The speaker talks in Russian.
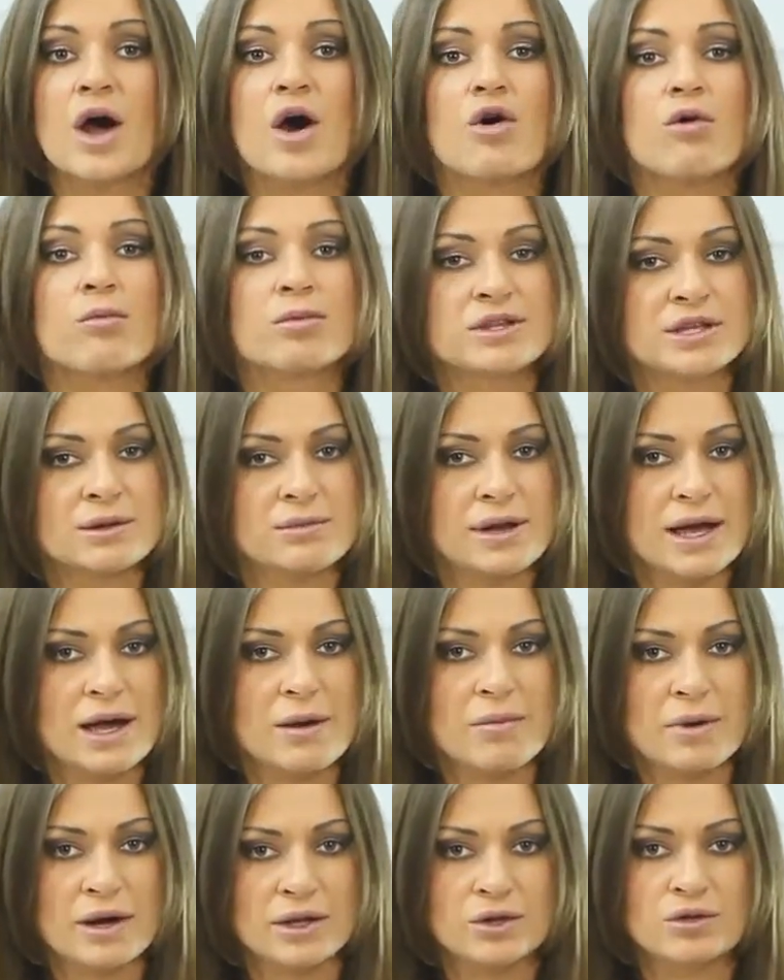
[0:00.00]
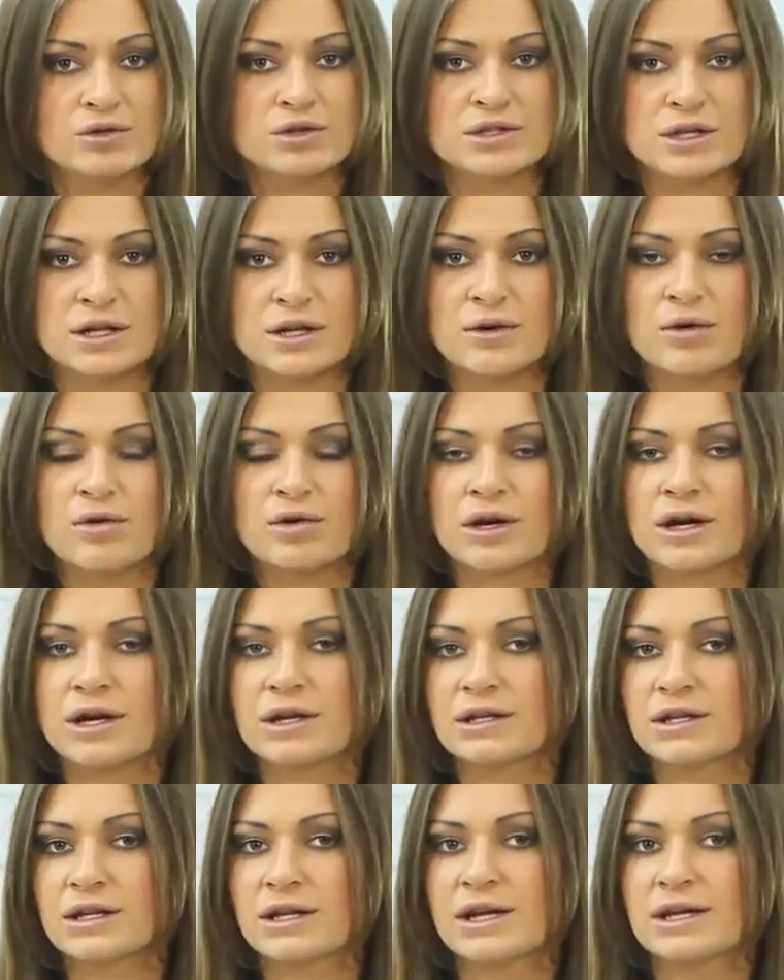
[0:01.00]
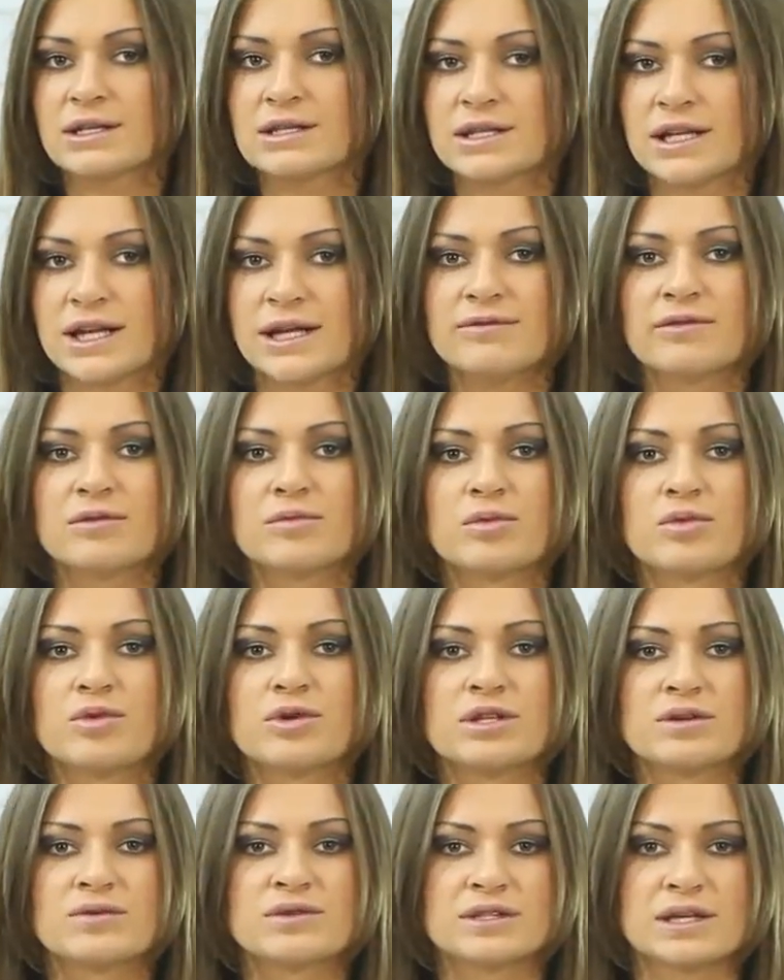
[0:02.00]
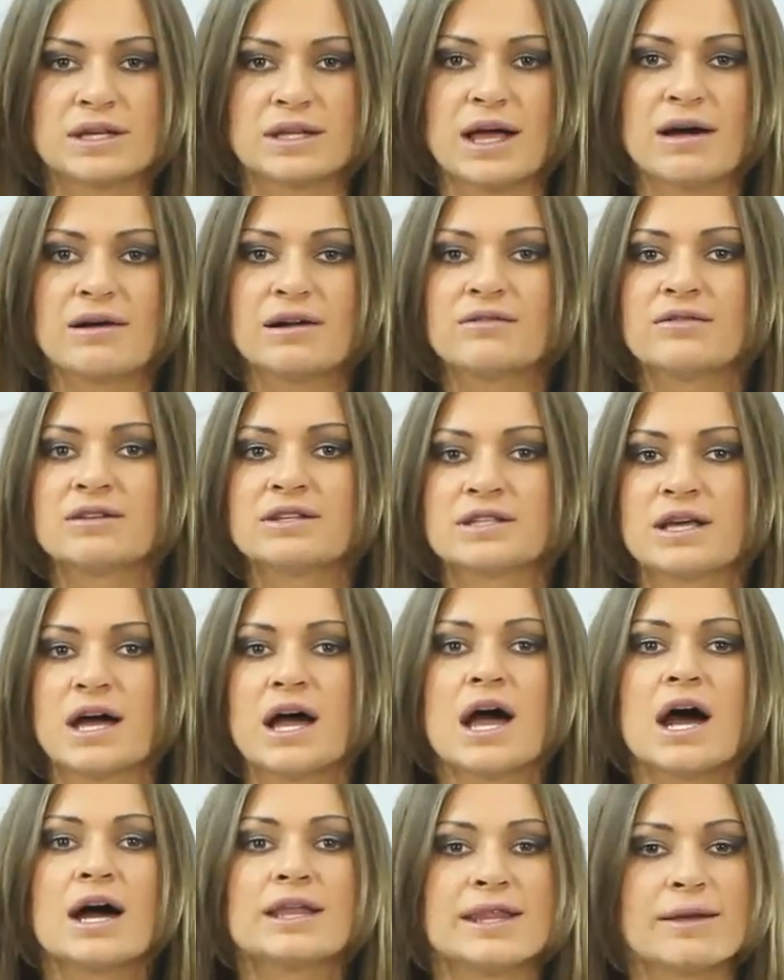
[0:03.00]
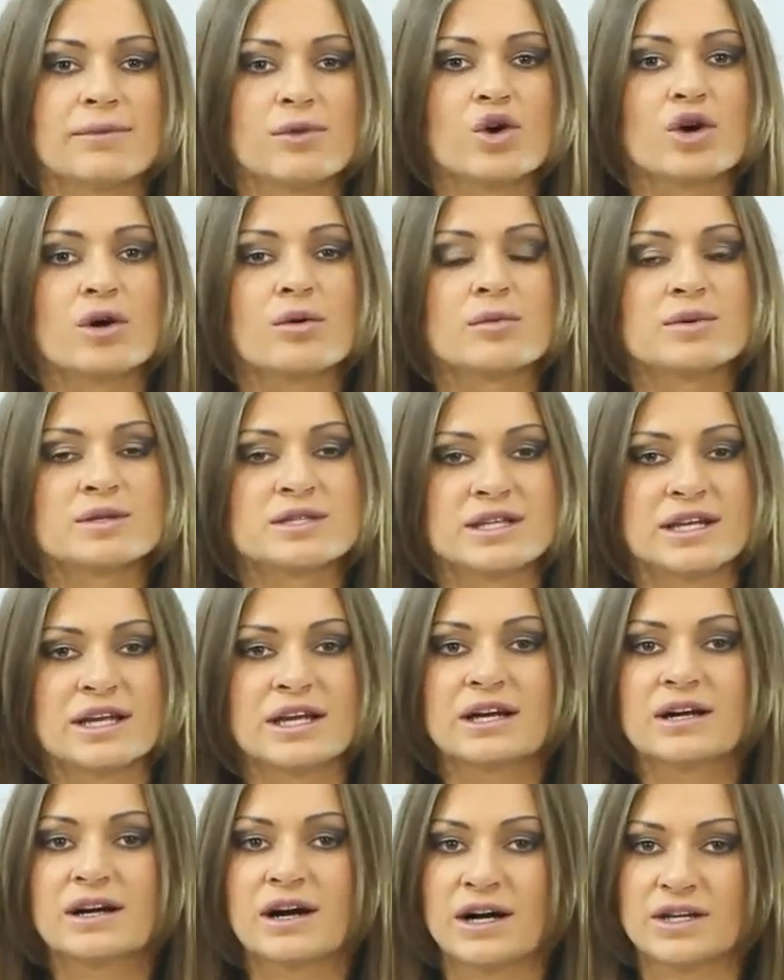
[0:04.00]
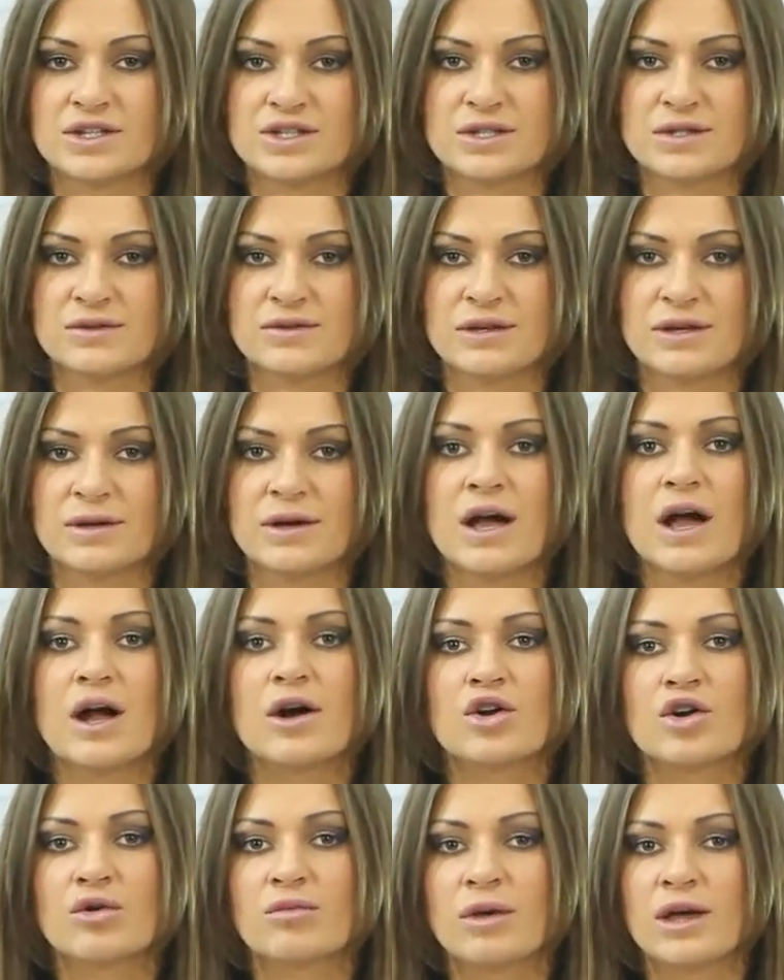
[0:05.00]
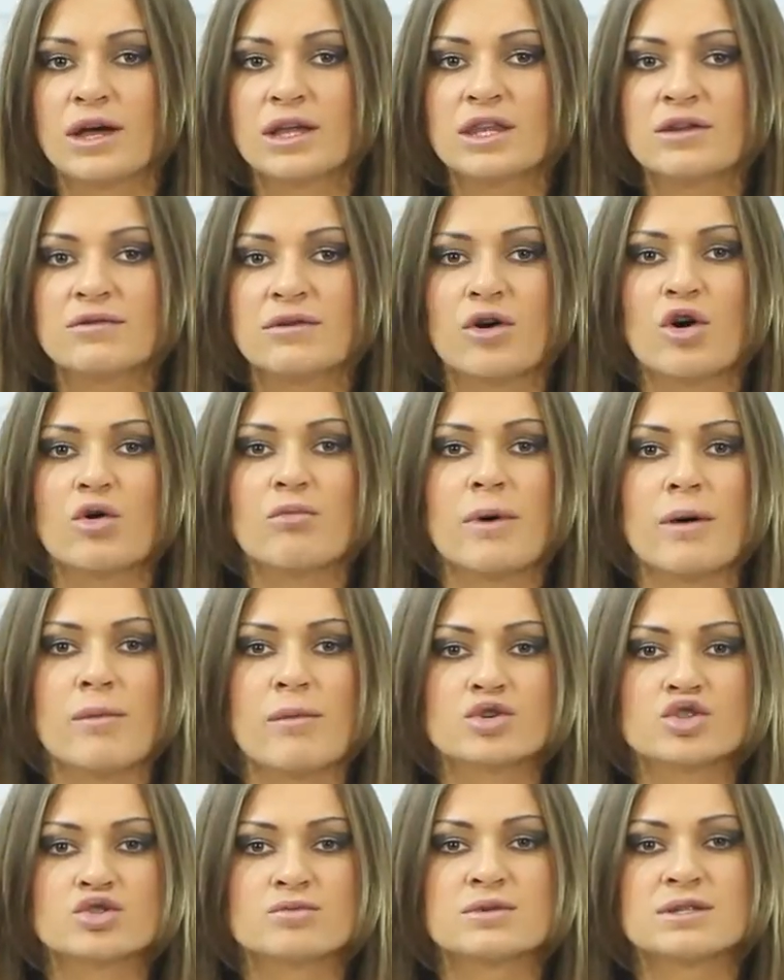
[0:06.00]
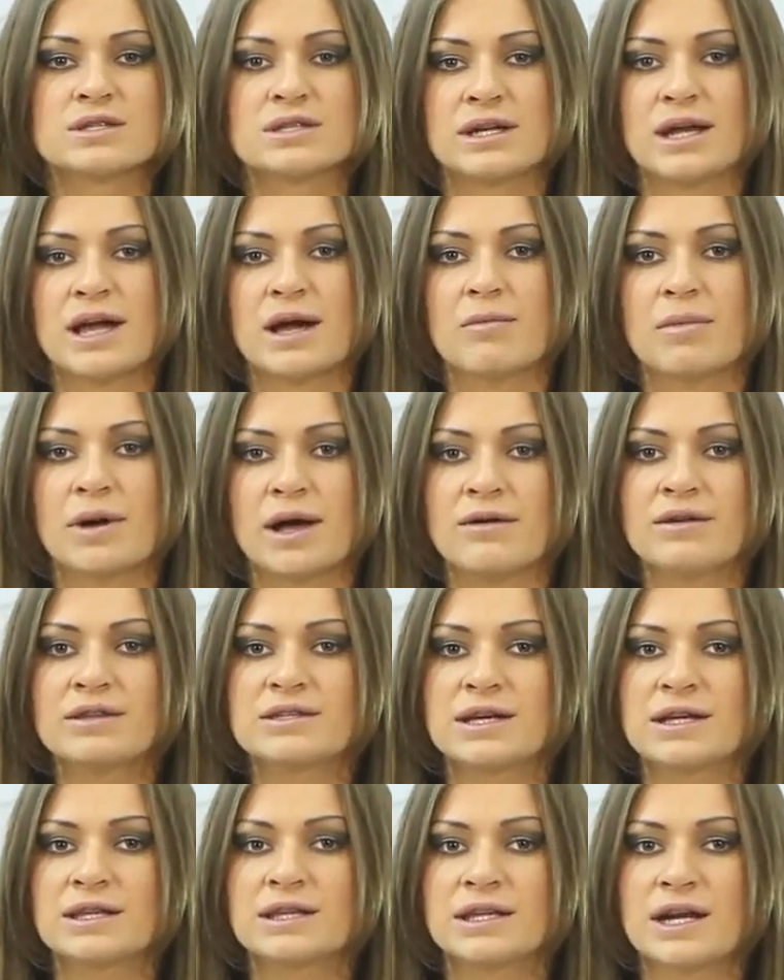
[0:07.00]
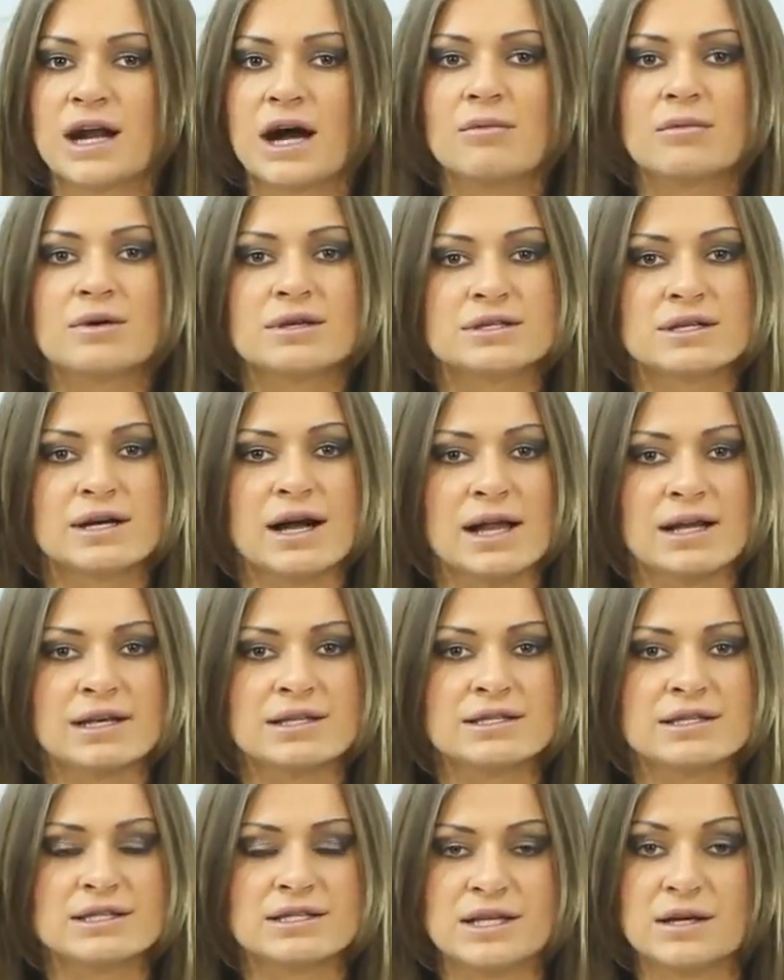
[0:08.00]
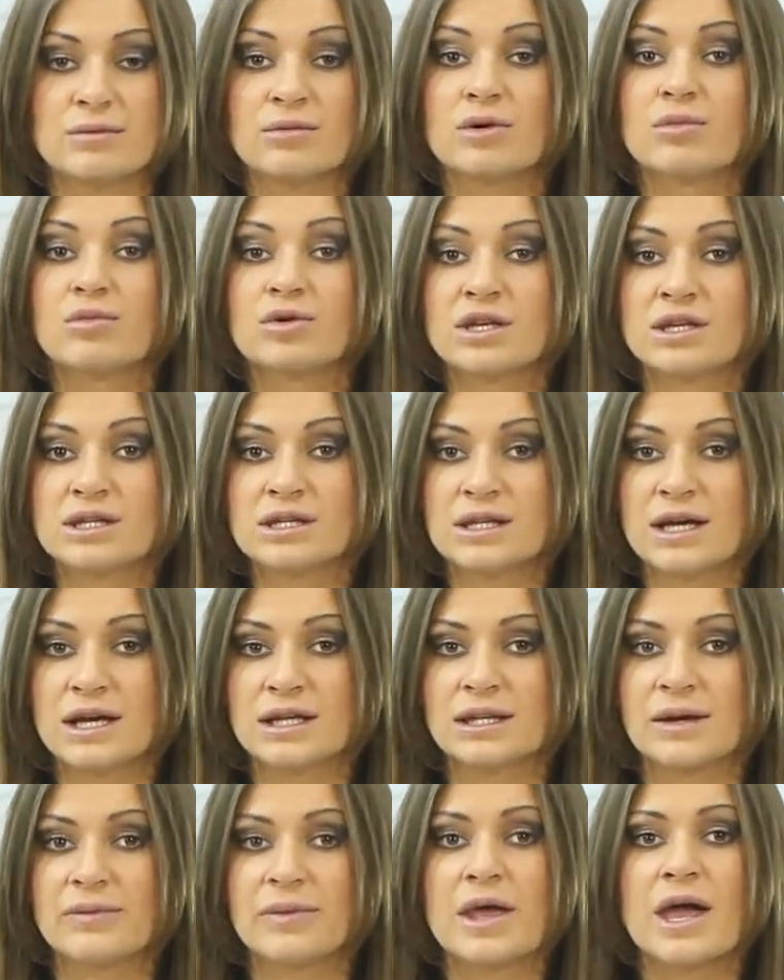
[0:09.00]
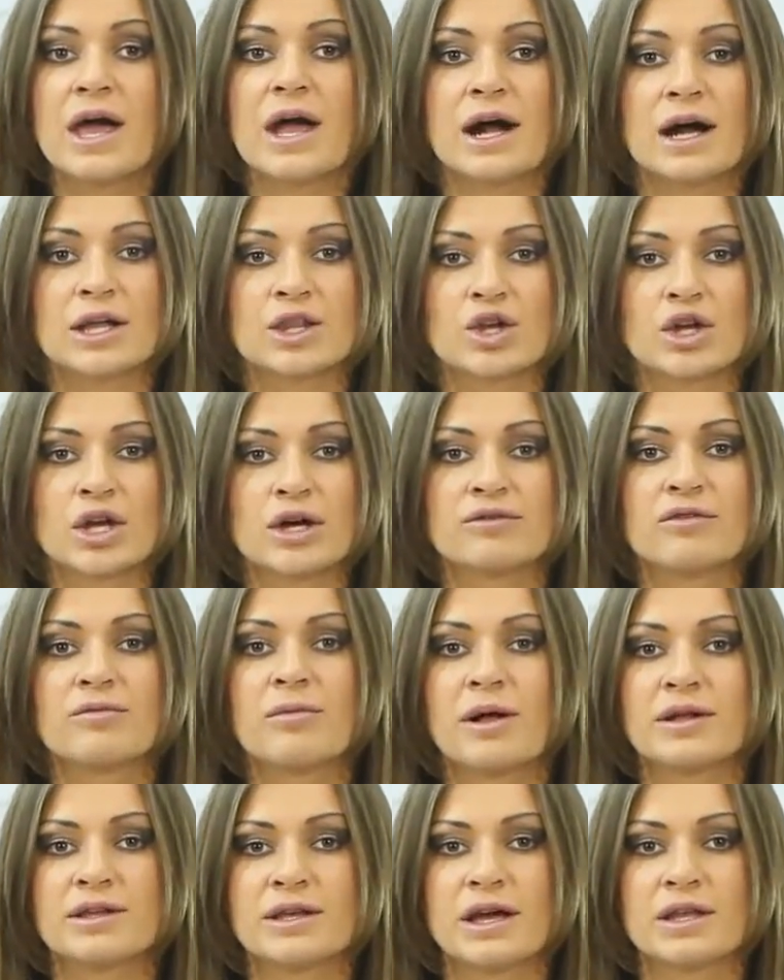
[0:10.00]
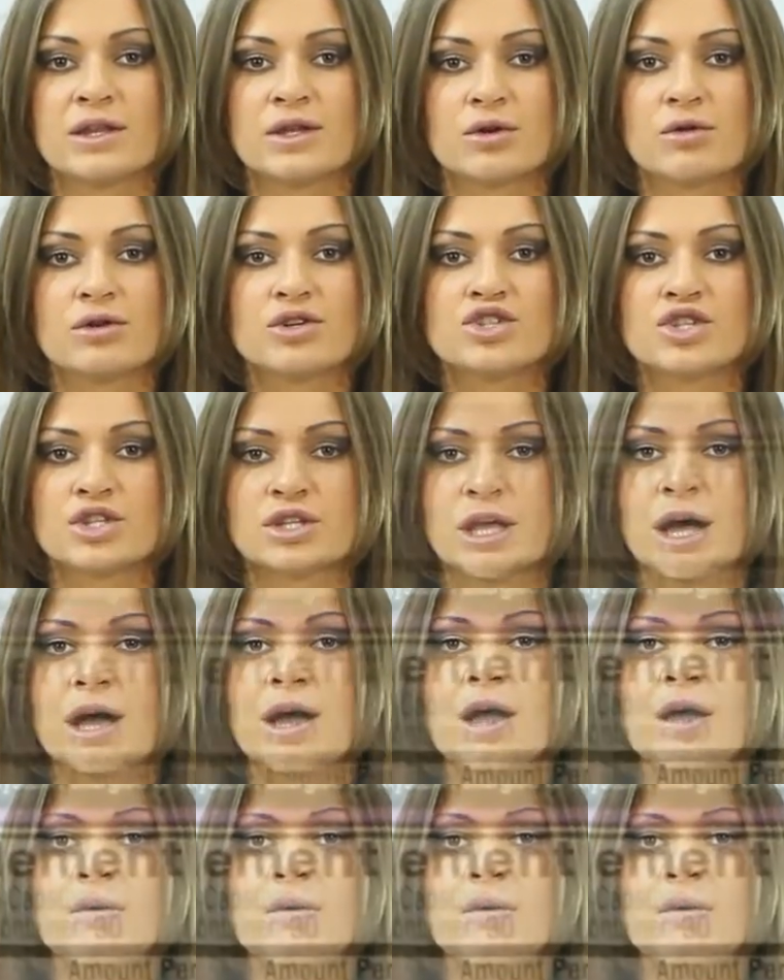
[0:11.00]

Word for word: Употребляя продукт Целикор R3 Extreme, вы будете восстанавливаться намного быстрее и качественнее. Кроме этого, он поможет быстрее оправиться от травм и закалить систему иммунитета, которая выполняет роль щита